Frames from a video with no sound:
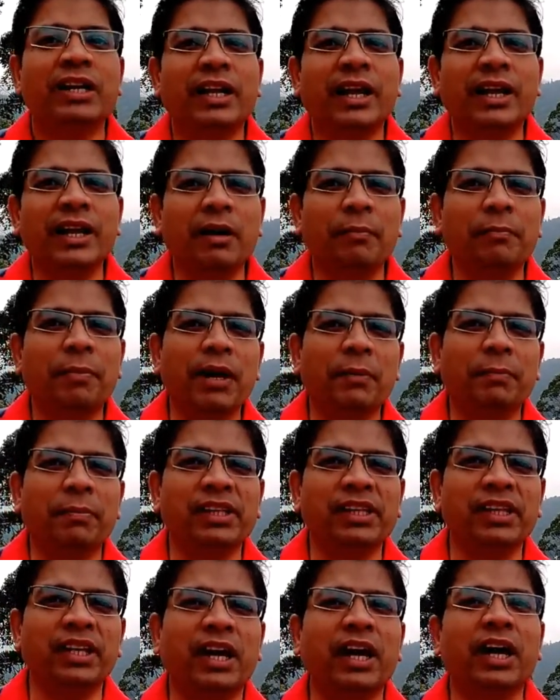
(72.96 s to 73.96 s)
நிறைய பேர்
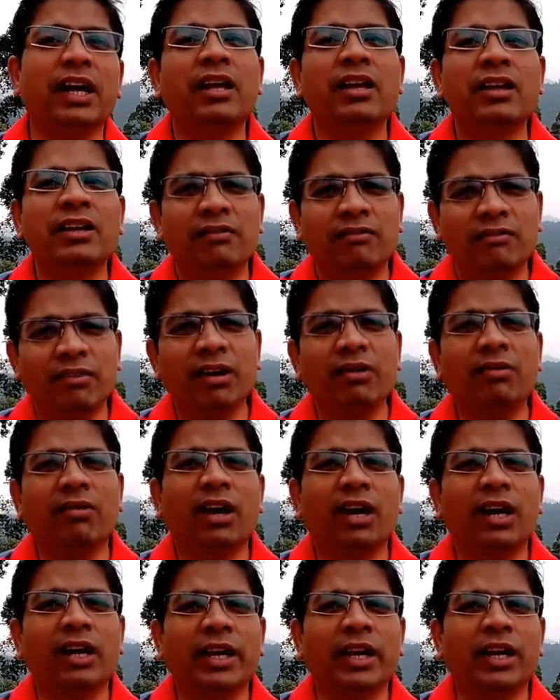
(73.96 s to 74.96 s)
பார்த்தீங்கன்னா
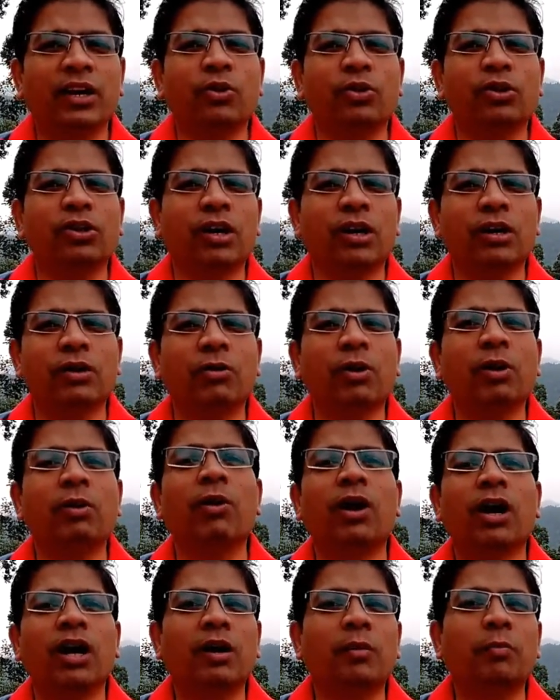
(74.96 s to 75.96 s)
வருவாங்க ஏனோ தானோன்னு
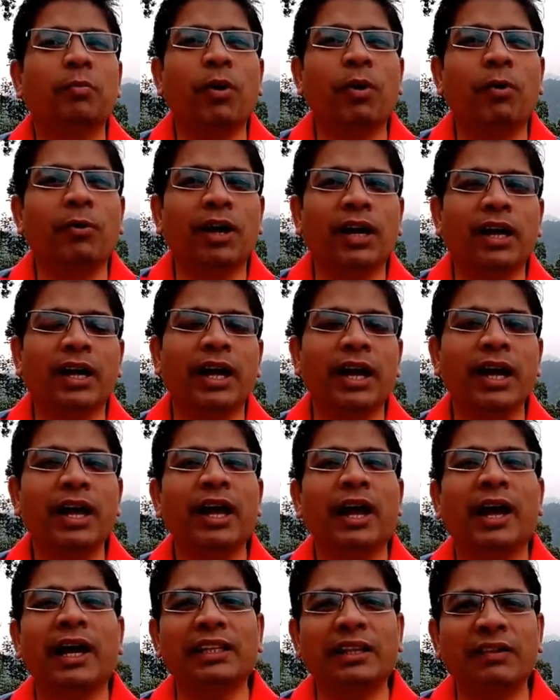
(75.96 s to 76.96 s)
வருவாங்க போவாங்க
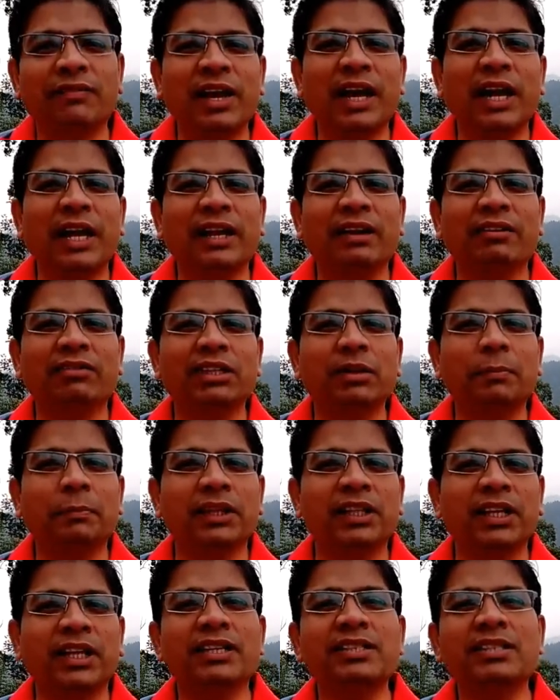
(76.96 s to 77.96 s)
அந்த வேலையை வந்து
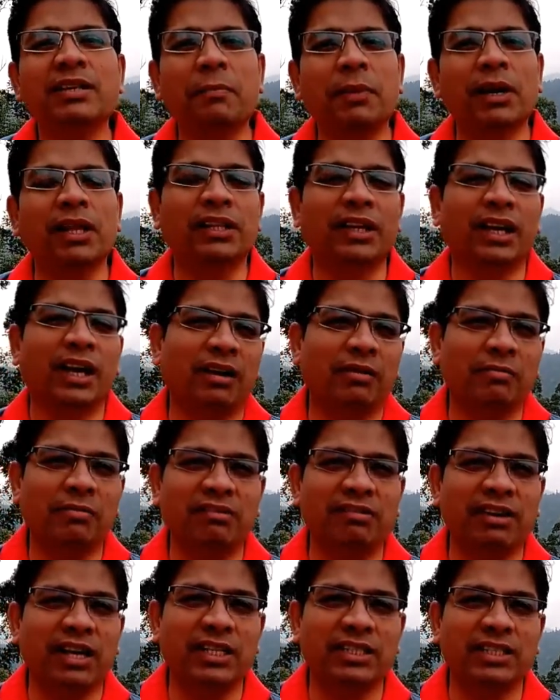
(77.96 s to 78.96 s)
பார்த்தீங்கன்னா சம்பளத்துக்காக
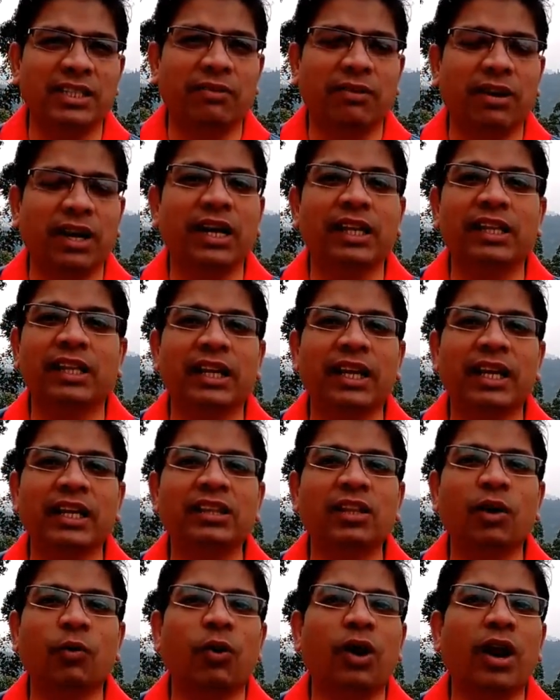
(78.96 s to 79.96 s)
போய் வேலை செய்வாங்க அதில்
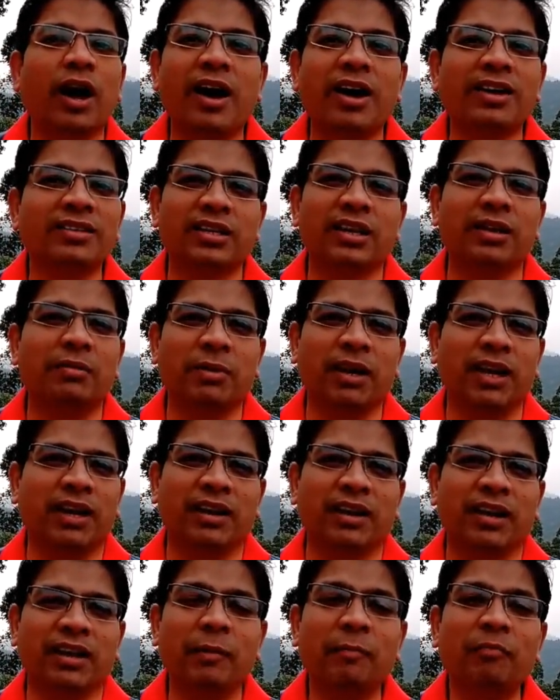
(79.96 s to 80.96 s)
எந்த ஒரு ஆசையுமே
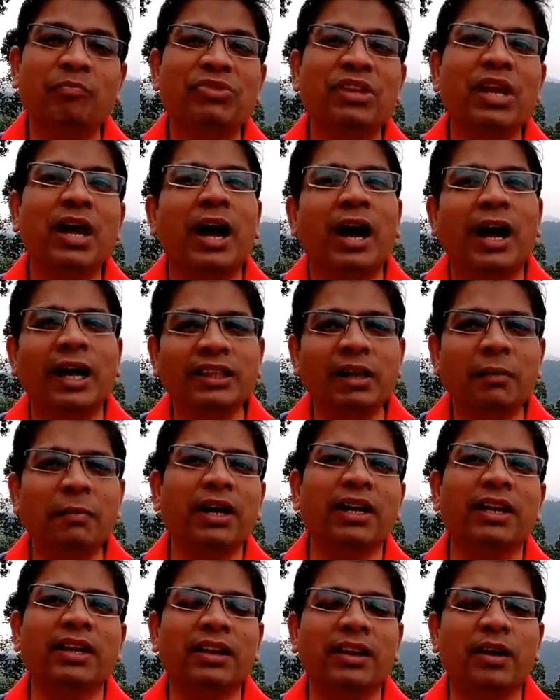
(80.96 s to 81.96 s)
இருக்காது அந்த
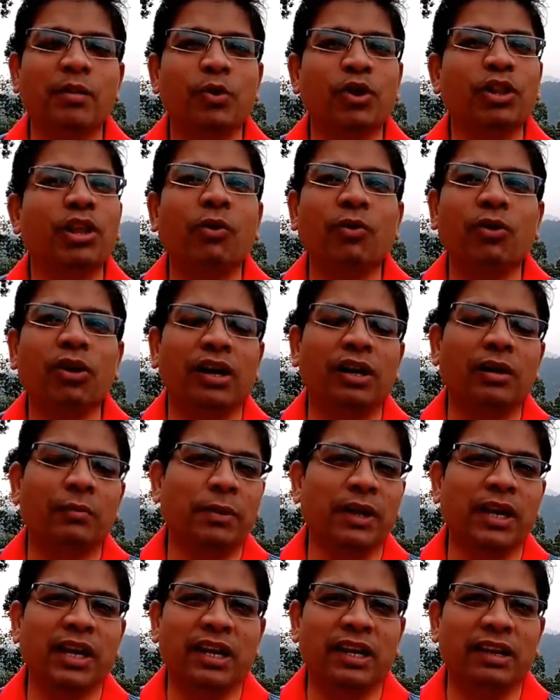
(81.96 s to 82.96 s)
மாதிரி இருக்கும்போது அவங்களால
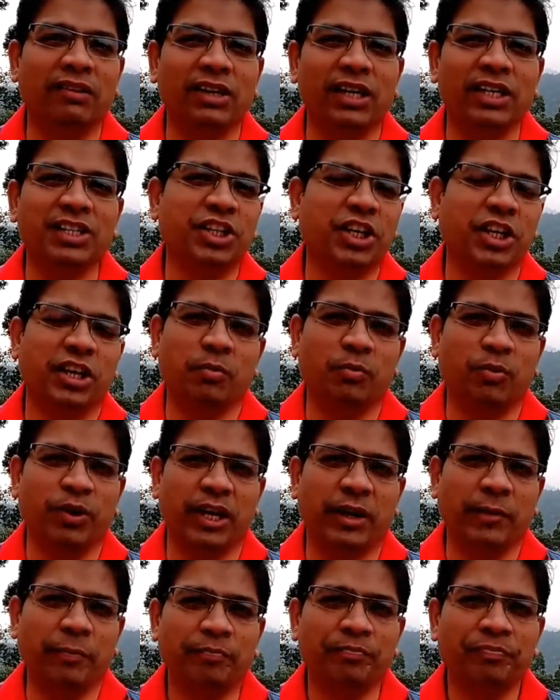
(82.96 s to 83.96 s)
பெரிய லெவலில் ஜெயிக்க
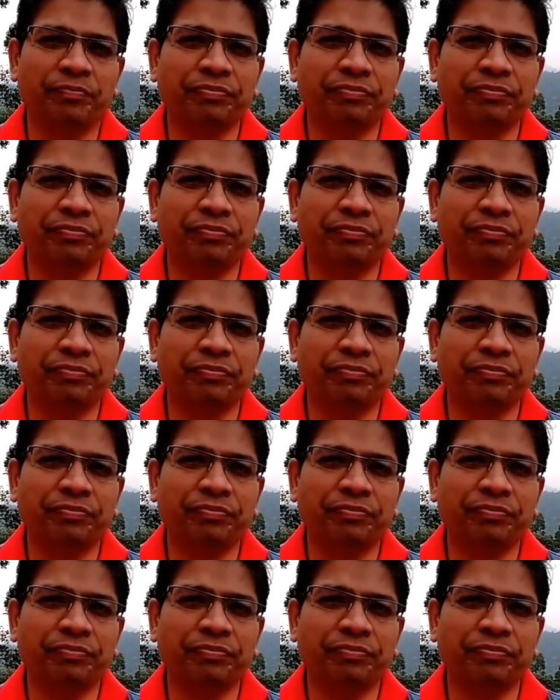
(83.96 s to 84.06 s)
முடியாது